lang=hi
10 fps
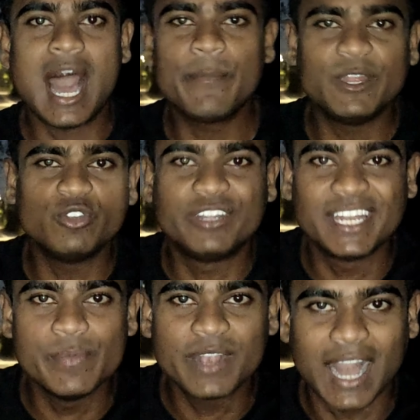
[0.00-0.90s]
आपने जो
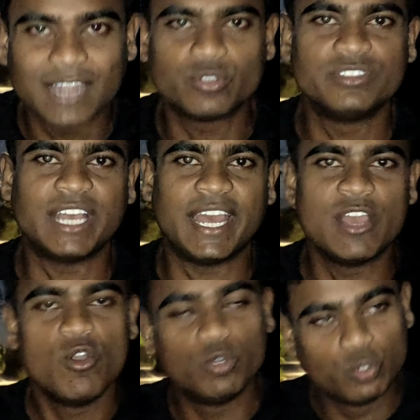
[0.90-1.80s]
ड्रीम कार सोचा
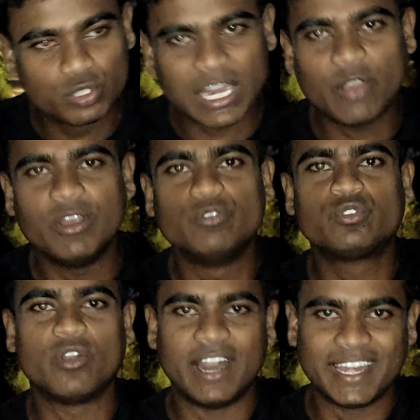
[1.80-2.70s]
है वो दूसरा कोई
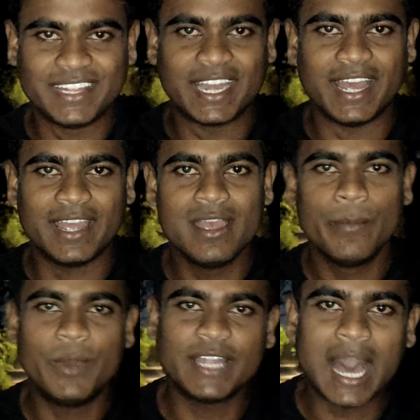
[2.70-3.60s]
उसको खरीद रहा है
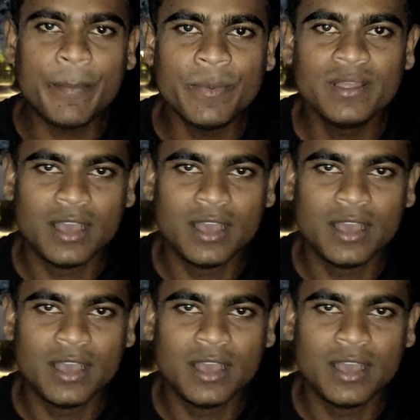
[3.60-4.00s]
बट आप